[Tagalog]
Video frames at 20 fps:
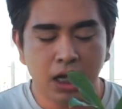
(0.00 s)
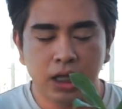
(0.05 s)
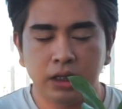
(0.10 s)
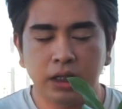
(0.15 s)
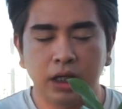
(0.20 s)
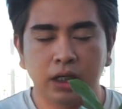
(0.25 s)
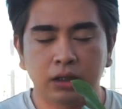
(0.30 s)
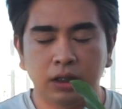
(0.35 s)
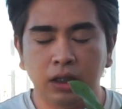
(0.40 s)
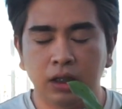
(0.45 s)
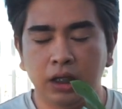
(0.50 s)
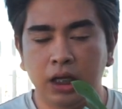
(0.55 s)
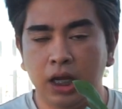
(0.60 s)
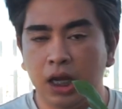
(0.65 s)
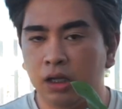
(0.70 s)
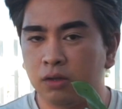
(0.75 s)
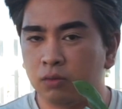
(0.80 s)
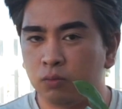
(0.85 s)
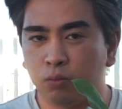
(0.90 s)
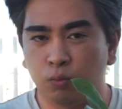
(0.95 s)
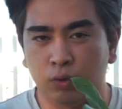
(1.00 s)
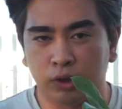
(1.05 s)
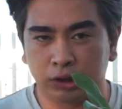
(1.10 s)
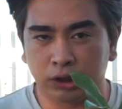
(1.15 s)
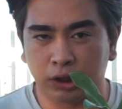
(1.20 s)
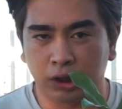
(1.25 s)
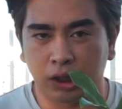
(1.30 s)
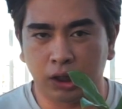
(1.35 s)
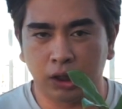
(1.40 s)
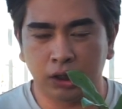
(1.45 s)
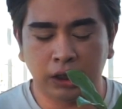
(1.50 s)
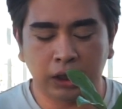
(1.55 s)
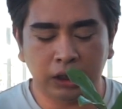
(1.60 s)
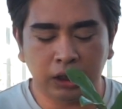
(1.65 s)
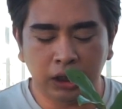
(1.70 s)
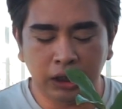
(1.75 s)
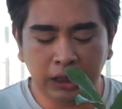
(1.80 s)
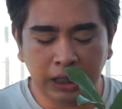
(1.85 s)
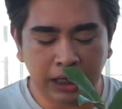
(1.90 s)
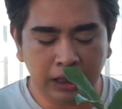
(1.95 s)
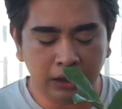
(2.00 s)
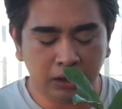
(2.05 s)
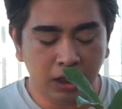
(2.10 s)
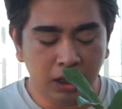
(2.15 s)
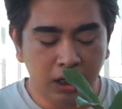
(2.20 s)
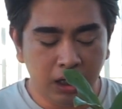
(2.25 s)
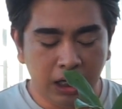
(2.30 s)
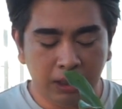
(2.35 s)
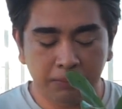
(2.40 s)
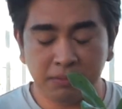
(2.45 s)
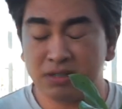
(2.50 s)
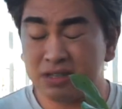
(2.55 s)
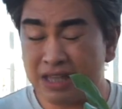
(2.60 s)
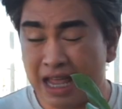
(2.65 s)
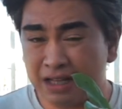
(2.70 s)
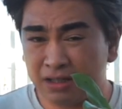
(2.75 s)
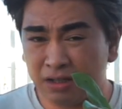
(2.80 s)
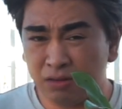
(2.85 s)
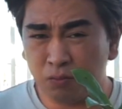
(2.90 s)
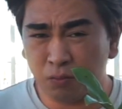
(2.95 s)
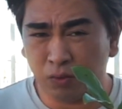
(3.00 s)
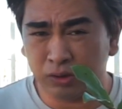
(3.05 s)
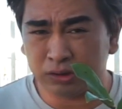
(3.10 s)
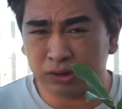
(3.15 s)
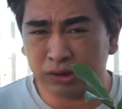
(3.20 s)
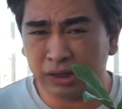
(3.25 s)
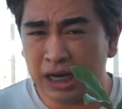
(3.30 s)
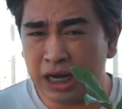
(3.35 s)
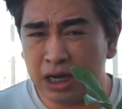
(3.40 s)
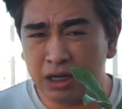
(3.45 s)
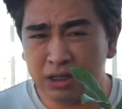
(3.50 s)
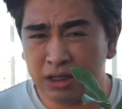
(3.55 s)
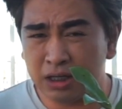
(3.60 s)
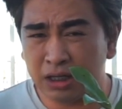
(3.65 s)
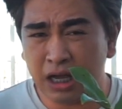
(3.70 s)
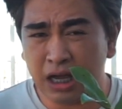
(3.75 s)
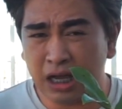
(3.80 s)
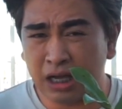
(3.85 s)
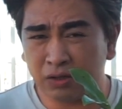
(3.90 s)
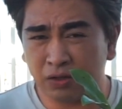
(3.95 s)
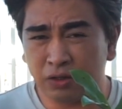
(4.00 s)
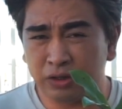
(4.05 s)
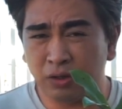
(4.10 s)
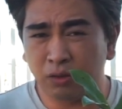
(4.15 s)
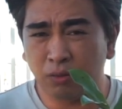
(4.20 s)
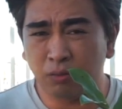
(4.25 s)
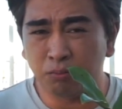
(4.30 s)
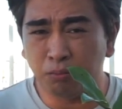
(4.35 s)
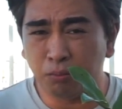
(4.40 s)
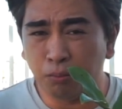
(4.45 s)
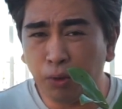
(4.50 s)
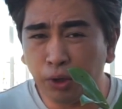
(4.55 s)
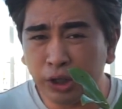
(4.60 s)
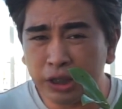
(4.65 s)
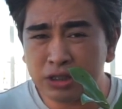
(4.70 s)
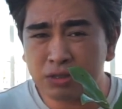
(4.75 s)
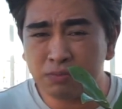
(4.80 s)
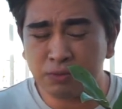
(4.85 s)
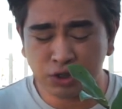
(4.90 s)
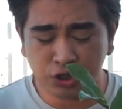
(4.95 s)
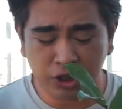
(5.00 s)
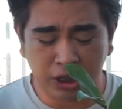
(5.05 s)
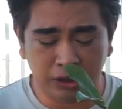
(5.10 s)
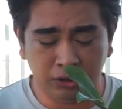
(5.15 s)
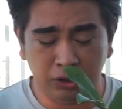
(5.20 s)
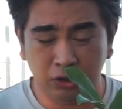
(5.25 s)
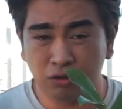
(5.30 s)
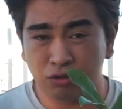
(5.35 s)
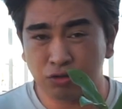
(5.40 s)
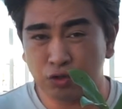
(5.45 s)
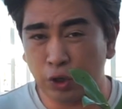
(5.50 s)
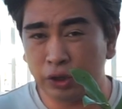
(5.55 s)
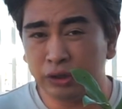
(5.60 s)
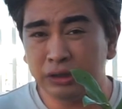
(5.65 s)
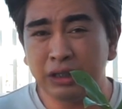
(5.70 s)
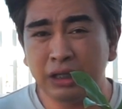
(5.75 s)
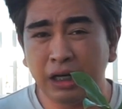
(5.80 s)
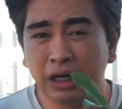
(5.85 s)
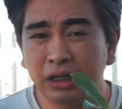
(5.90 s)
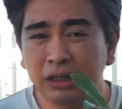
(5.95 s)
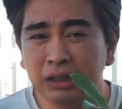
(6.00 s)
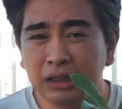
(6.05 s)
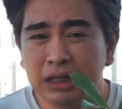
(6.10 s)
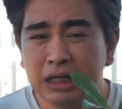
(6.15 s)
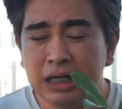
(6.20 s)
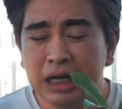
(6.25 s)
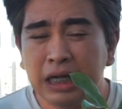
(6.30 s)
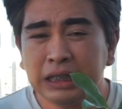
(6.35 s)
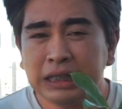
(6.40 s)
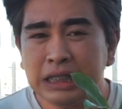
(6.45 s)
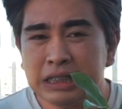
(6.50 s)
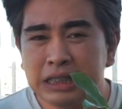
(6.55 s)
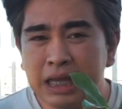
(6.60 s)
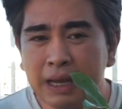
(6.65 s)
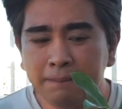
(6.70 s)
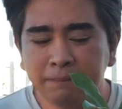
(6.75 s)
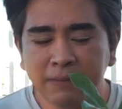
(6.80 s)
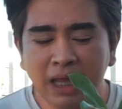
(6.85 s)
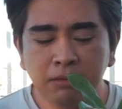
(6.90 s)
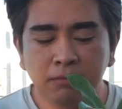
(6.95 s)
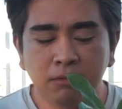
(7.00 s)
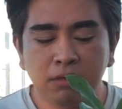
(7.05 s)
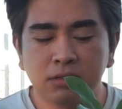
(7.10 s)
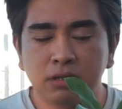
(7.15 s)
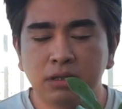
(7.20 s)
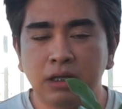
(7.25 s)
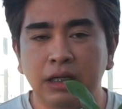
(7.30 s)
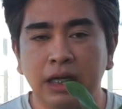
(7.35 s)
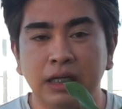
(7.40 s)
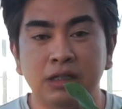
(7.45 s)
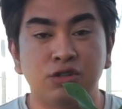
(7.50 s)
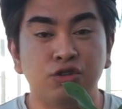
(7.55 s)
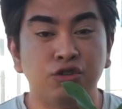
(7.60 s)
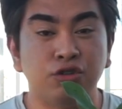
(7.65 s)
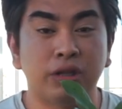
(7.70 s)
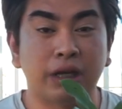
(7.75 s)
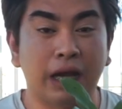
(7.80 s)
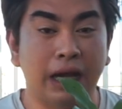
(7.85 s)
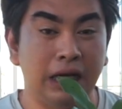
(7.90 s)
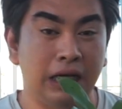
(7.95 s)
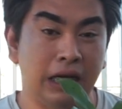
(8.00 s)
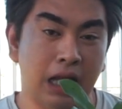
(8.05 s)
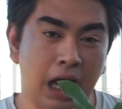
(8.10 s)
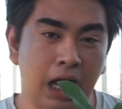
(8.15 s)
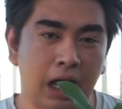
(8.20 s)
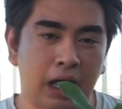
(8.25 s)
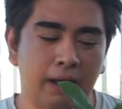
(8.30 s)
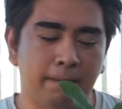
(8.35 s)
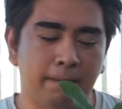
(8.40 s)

They really hate water. They really hate um, stagnant water. Ayaw na nagkakaroon ng moist masyado yung soil nila. At the same time, gusto nila is yung dry lang.